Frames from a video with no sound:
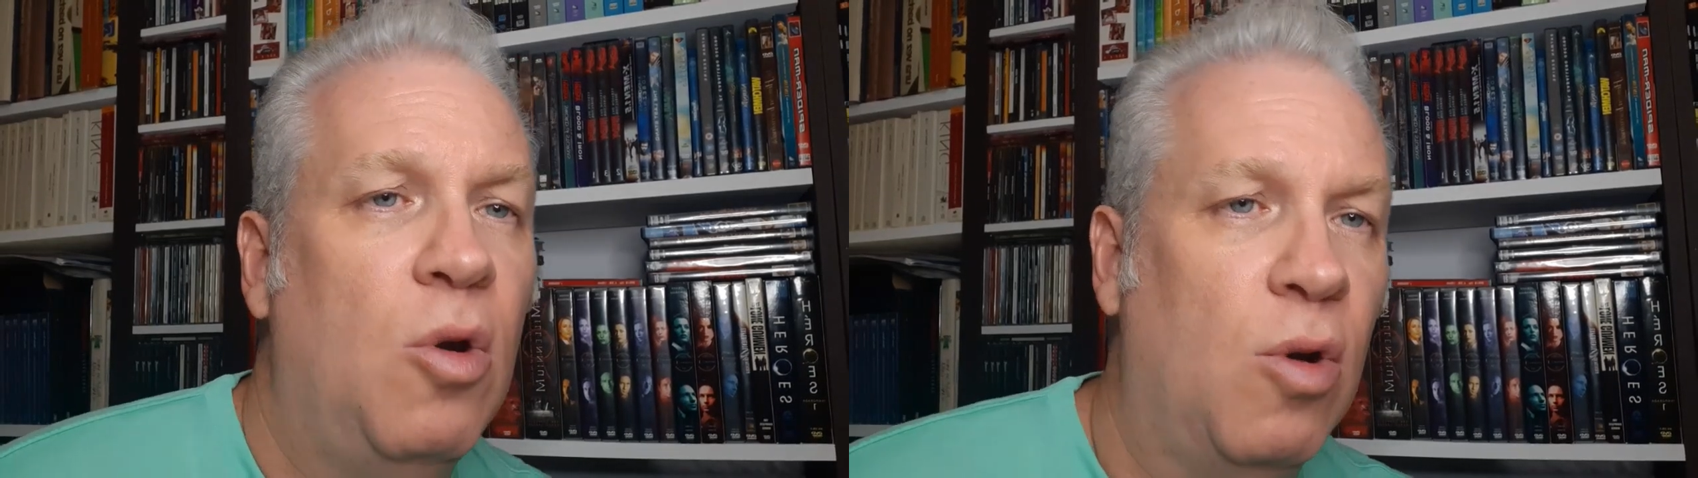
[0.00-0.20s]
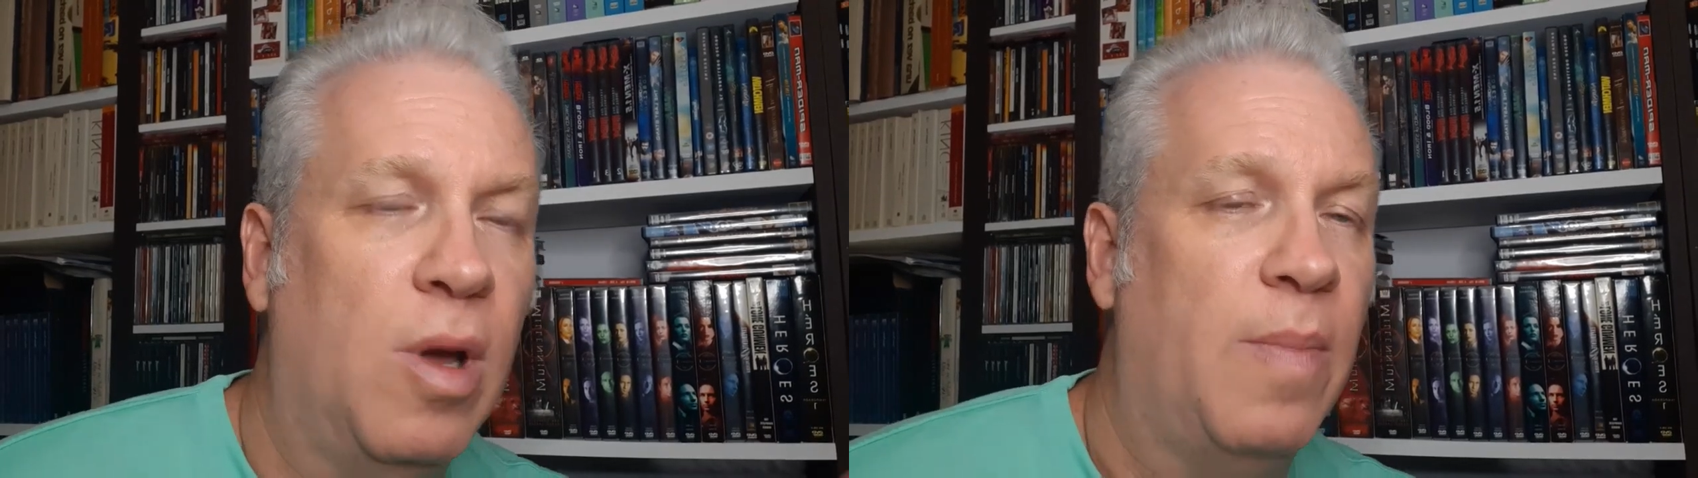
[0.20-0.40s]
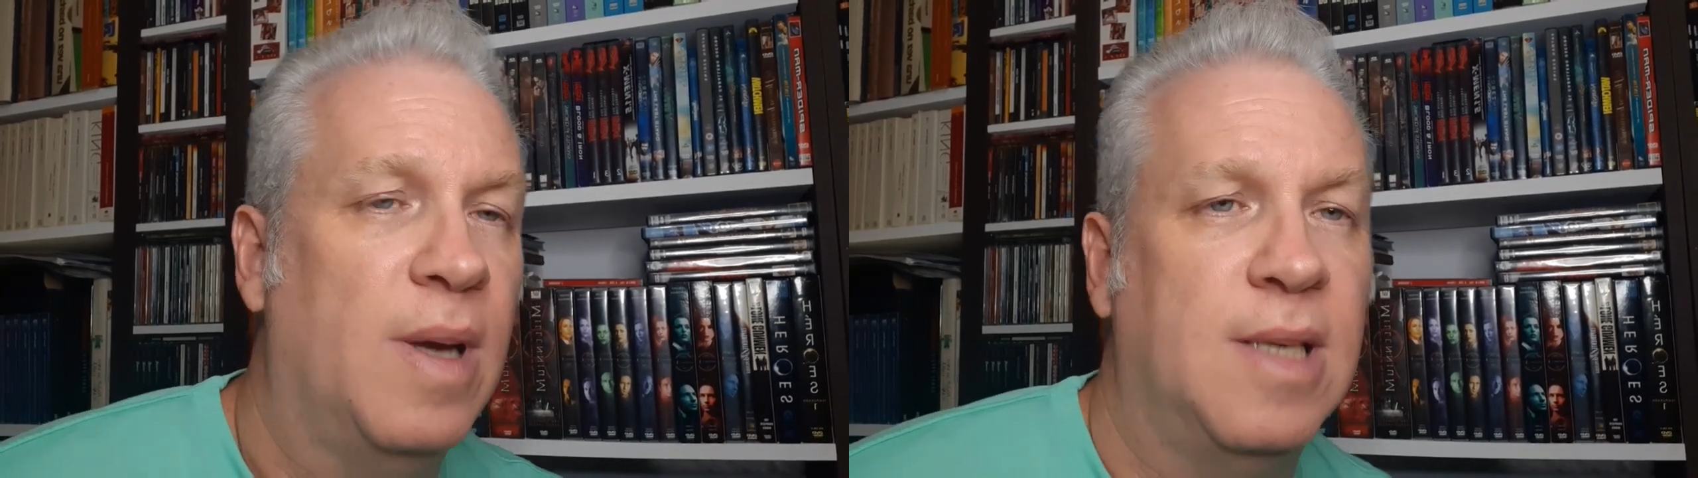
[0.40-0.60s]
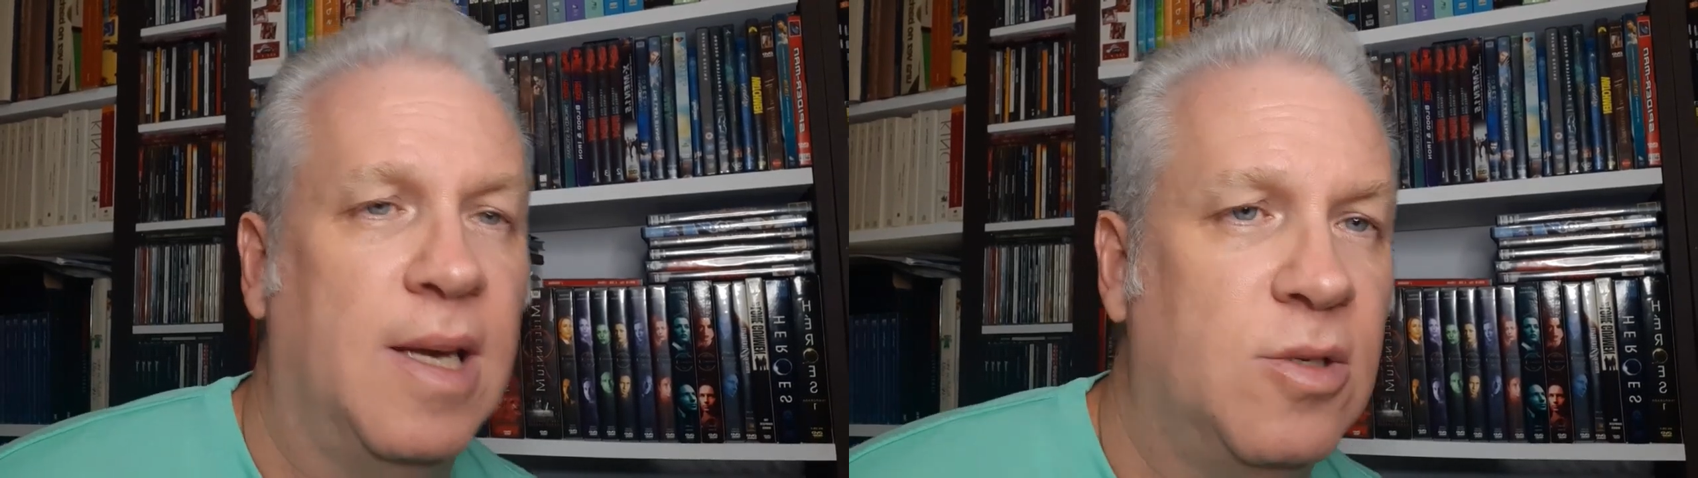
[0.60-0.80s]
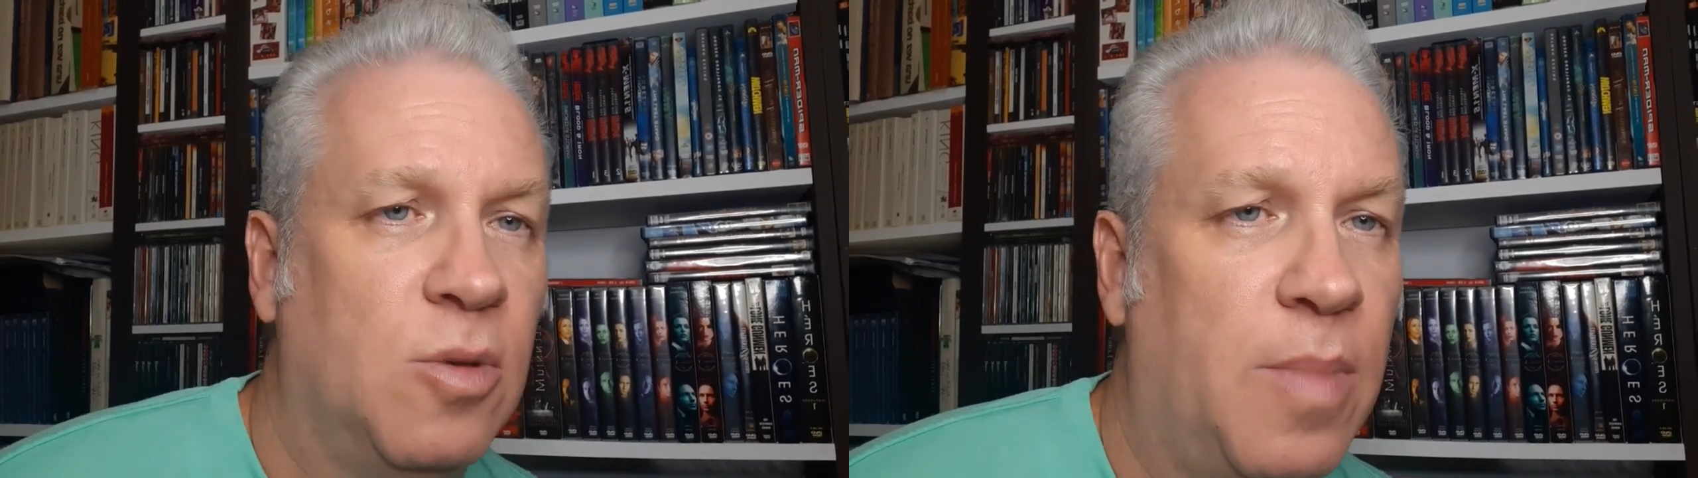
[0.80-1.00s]
lo que pasa en
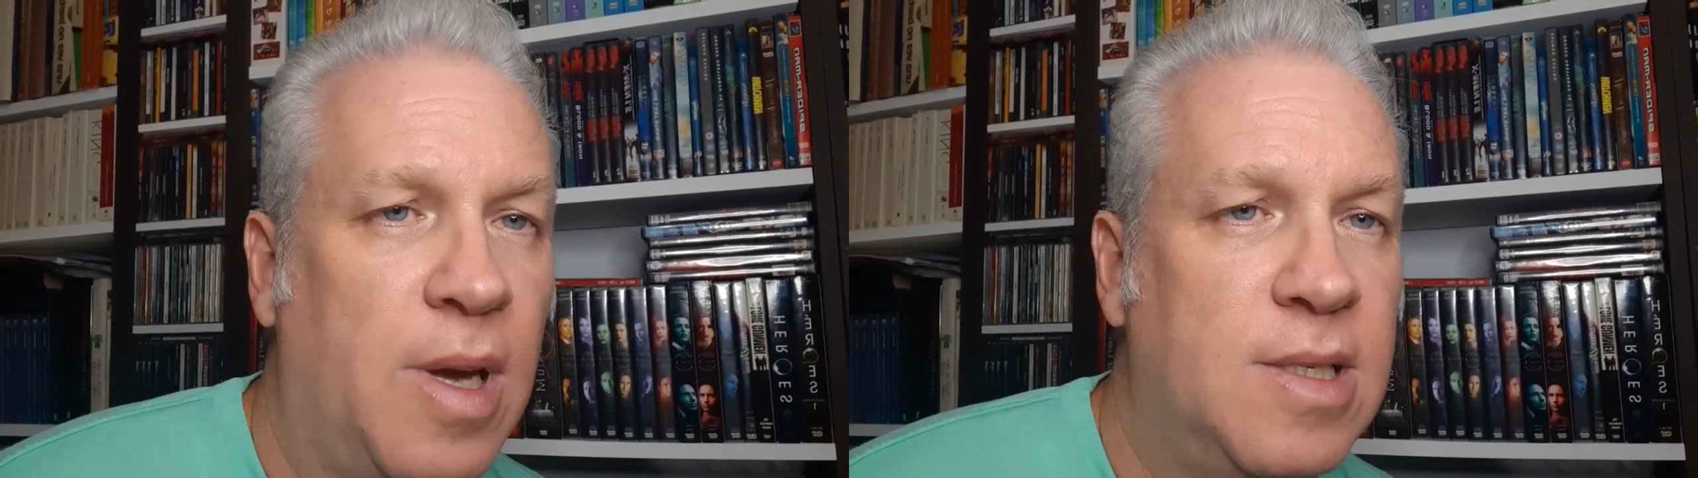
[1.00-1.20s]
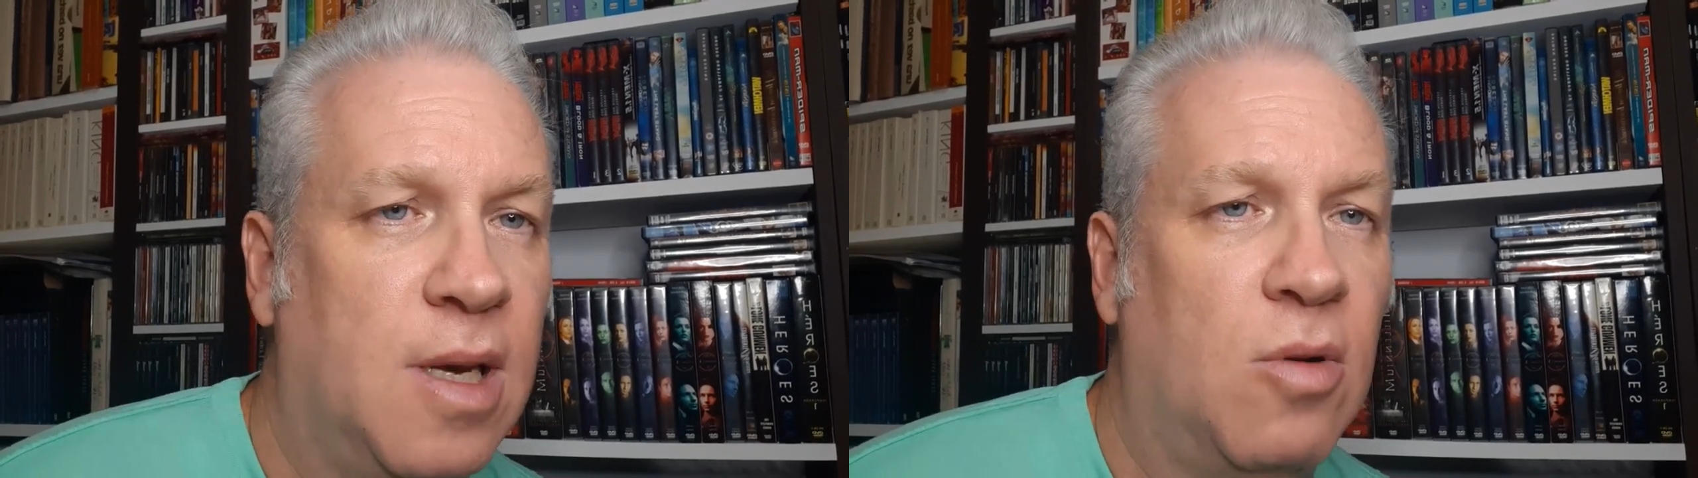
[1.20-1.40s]
esos países